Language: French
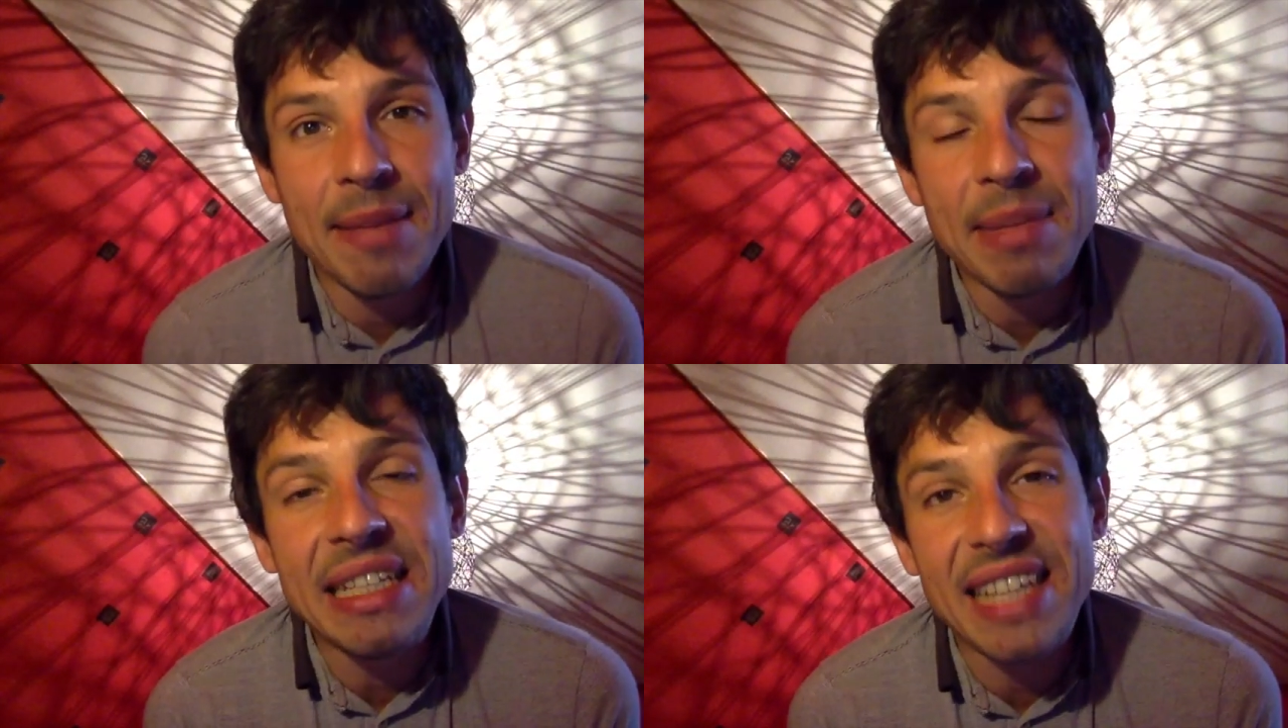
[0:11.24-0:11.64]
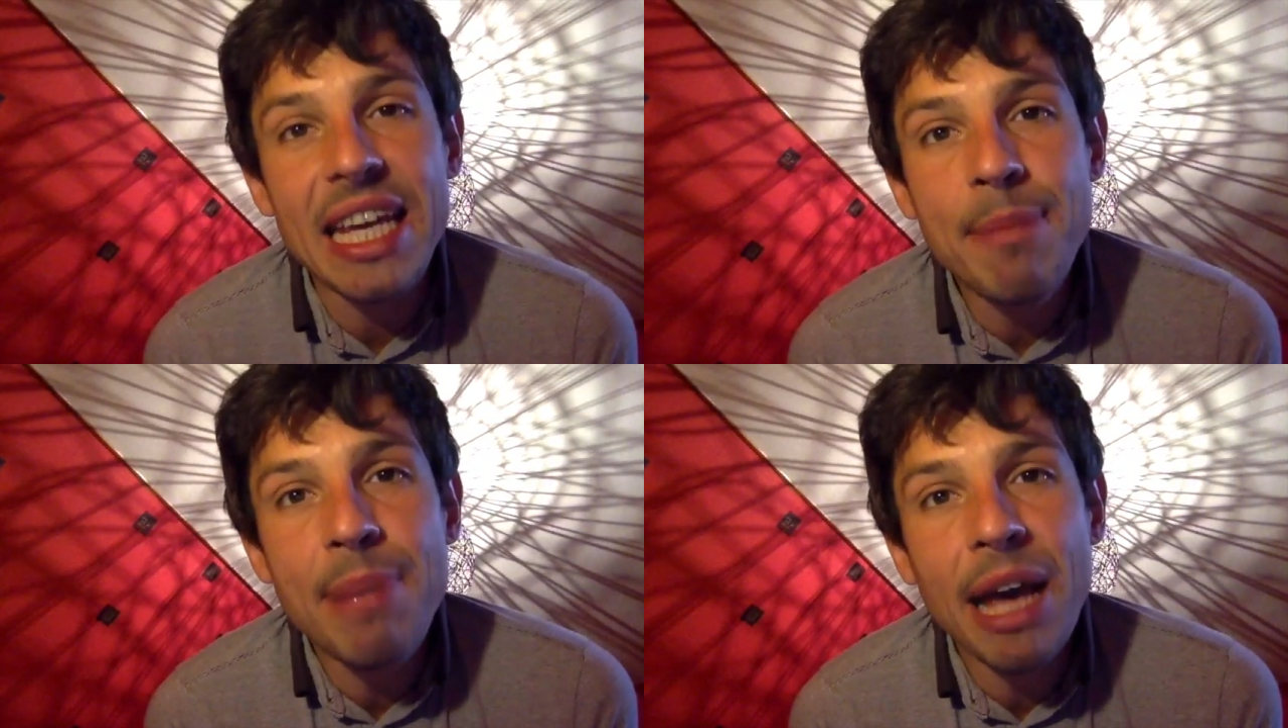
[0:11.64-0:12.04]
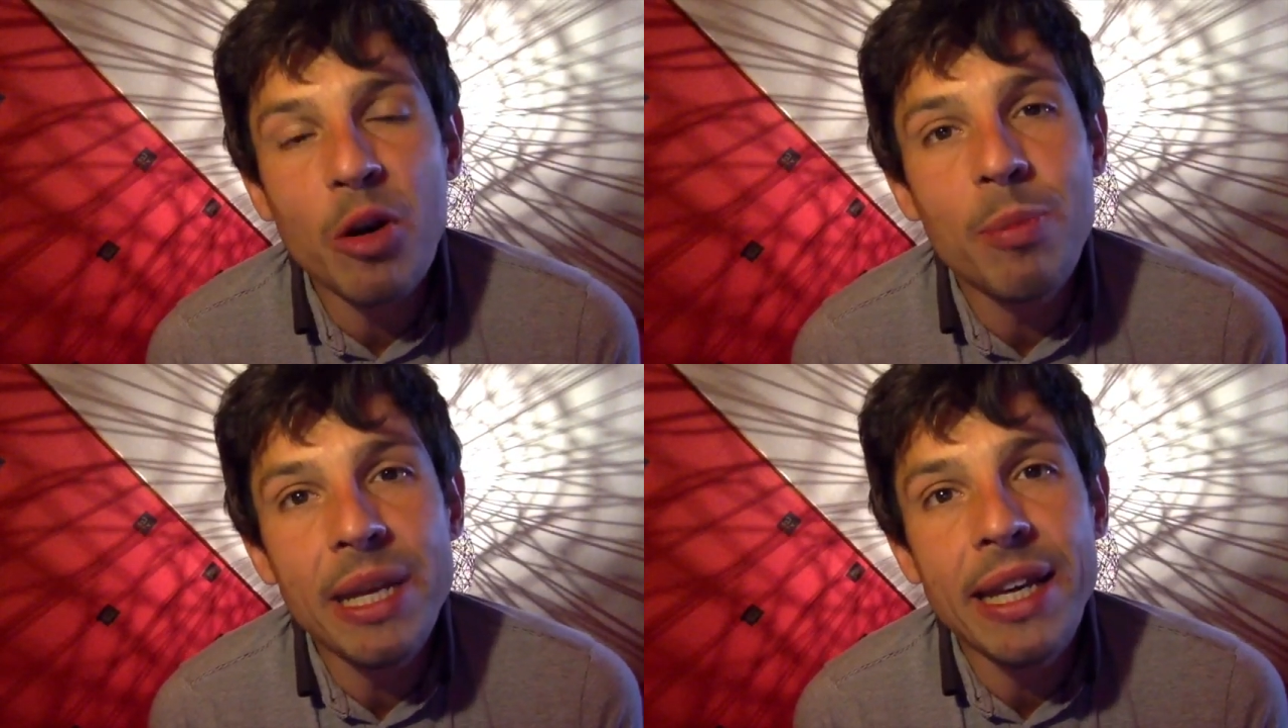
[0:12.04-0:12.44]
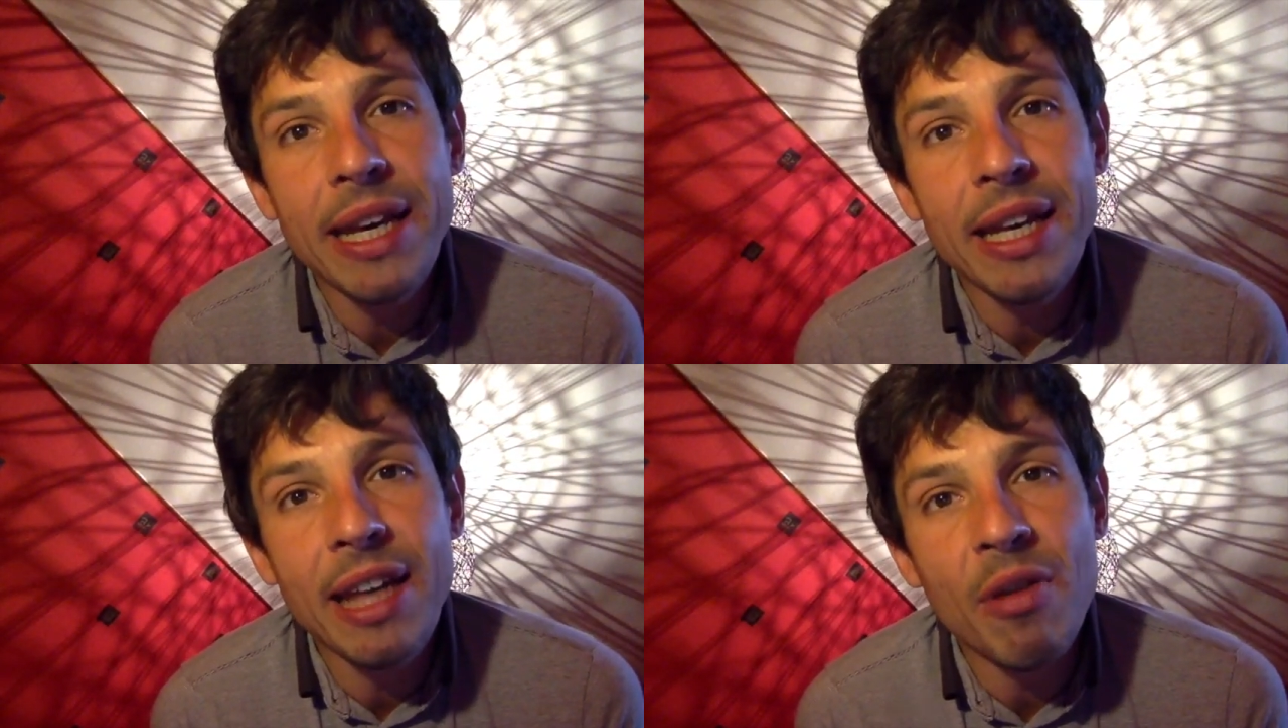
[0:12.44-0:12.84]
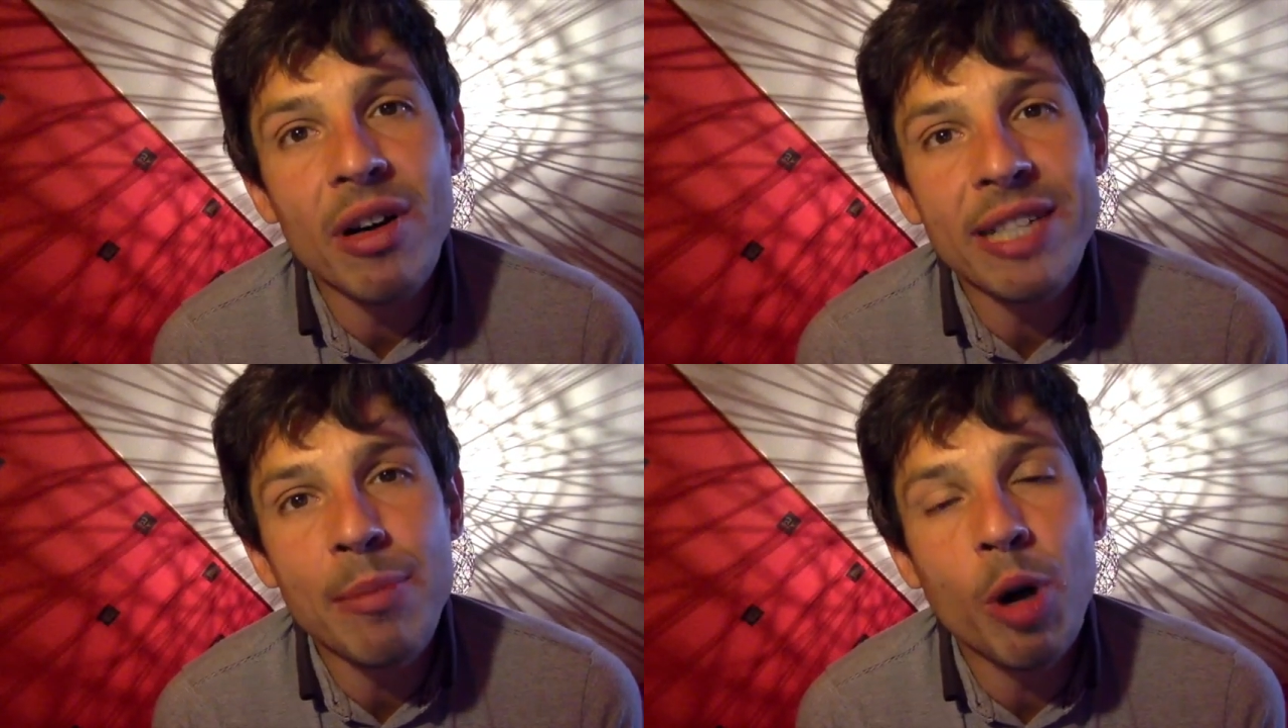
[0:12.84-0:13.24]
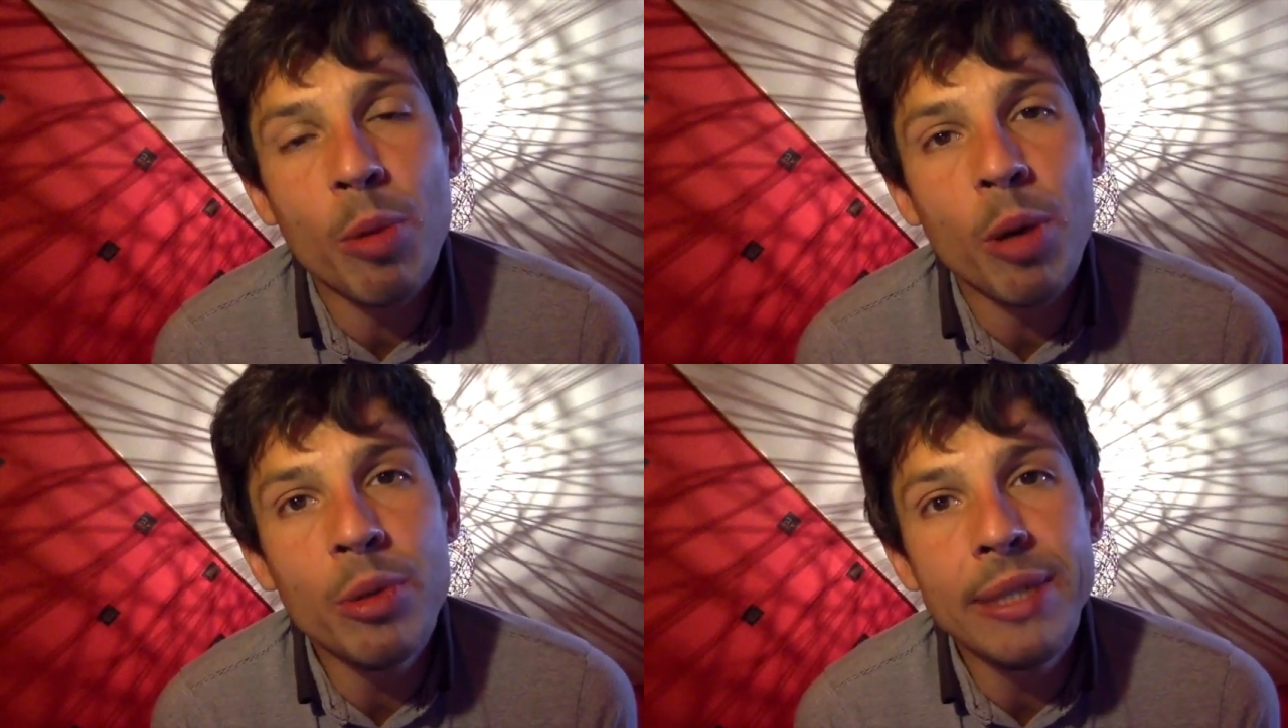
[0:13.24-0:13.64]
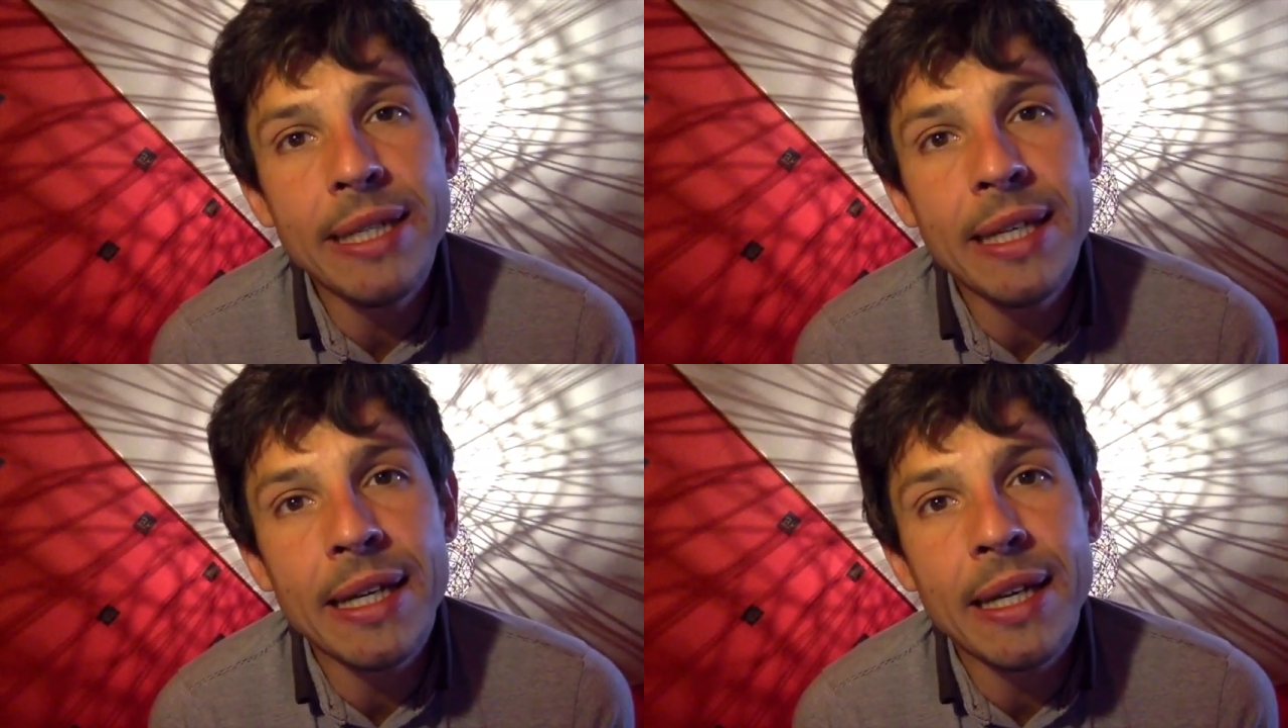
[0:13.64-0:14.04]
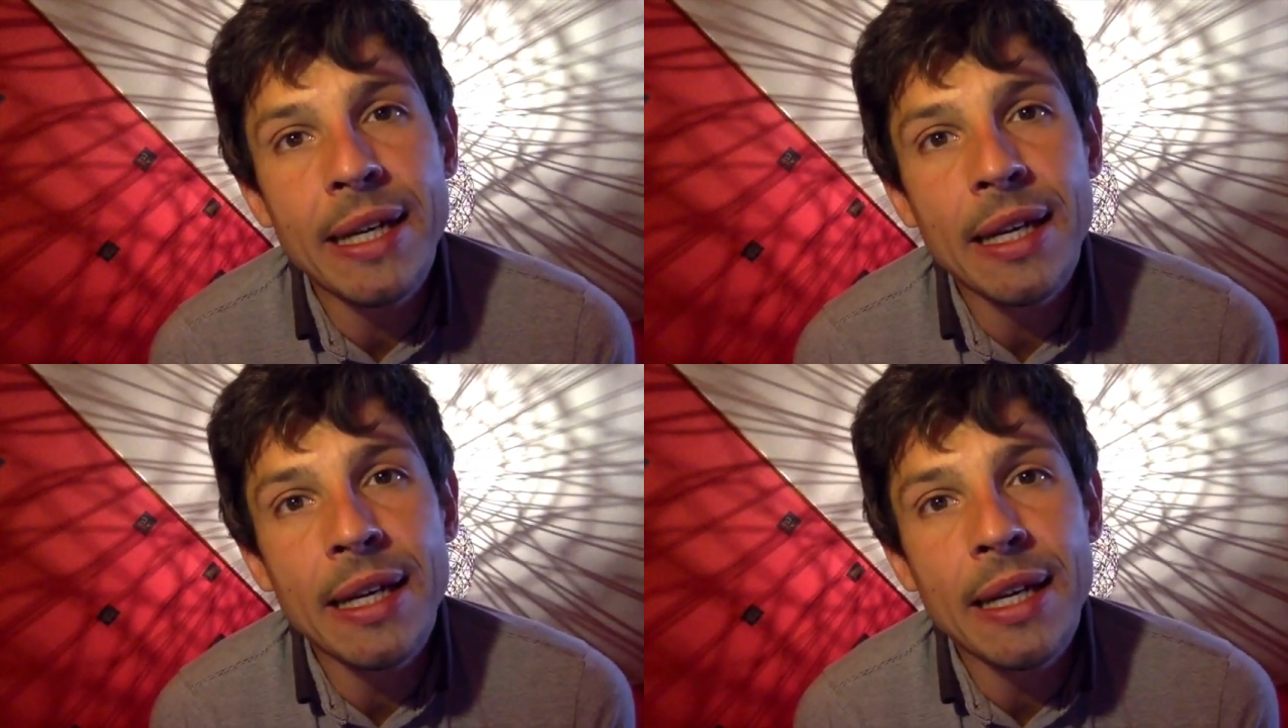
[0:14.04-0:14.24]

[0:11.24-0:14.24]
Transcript: Mais c'est hyper compliqué d'avoir sa propre boutique.